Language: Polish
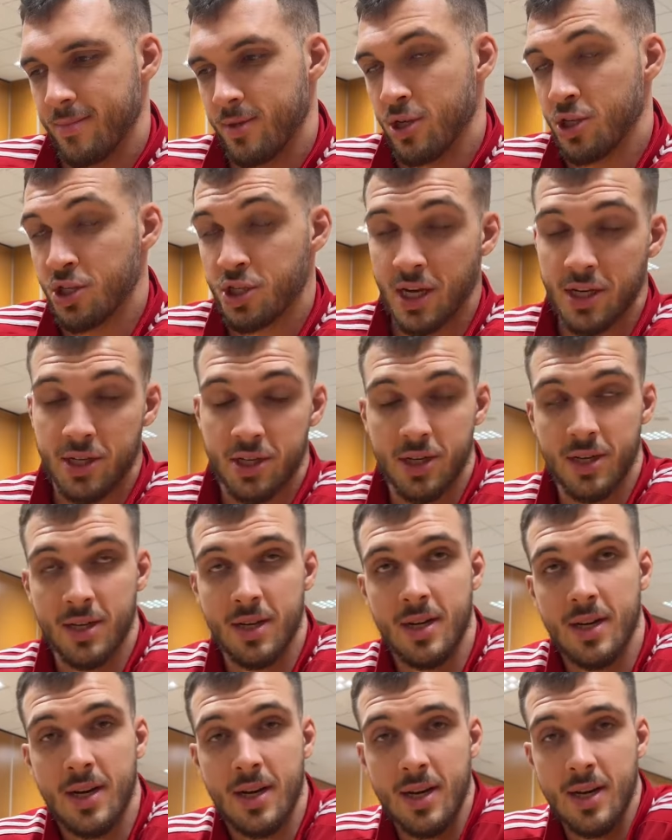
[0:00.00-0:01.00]
rzeczy,
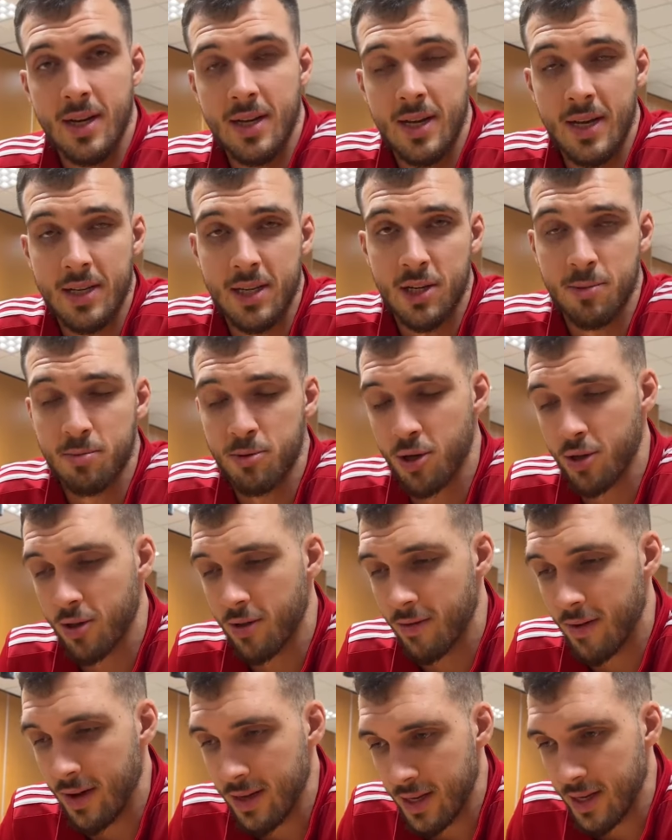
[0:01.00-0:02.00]
jakieś
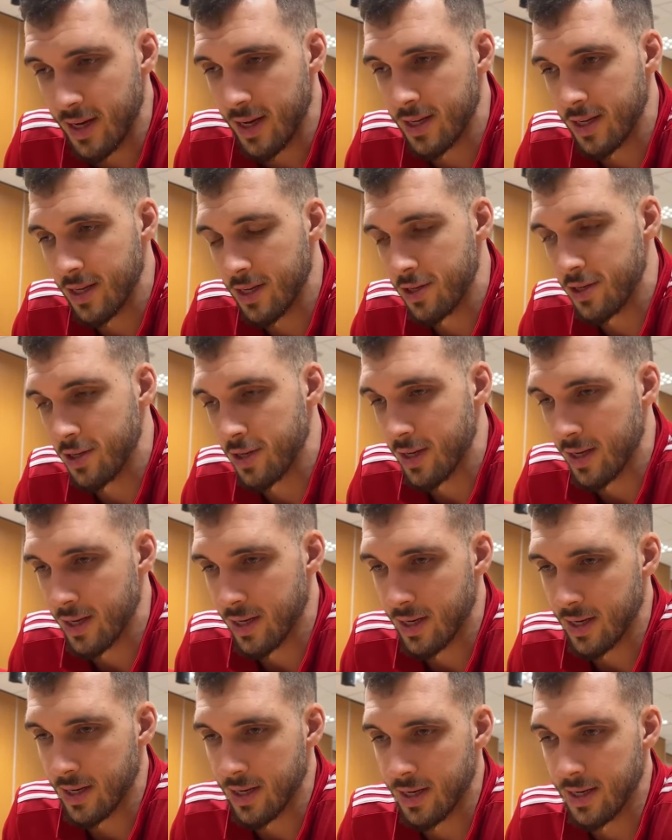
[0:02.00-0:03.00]
przygotowanie, jakieś e,
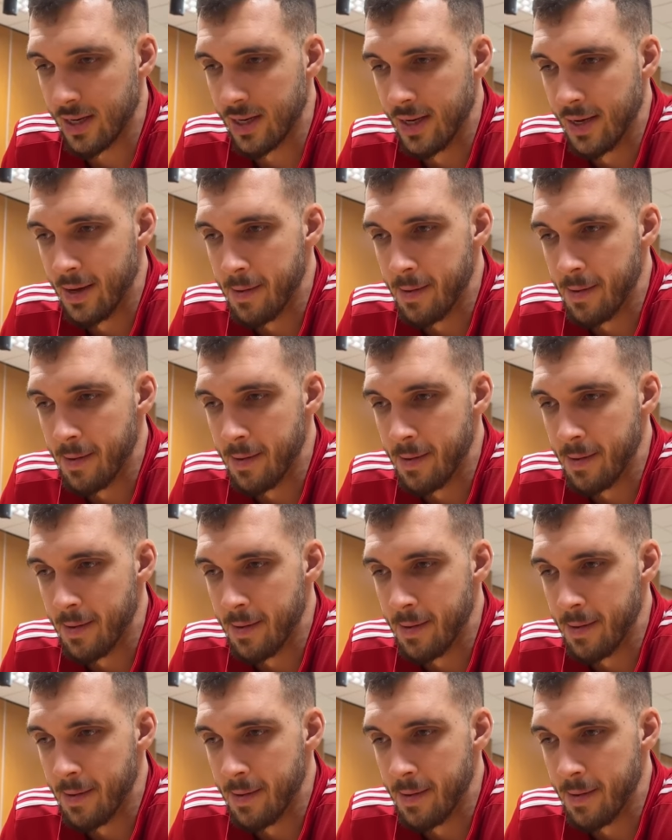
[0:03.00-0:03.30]
mm,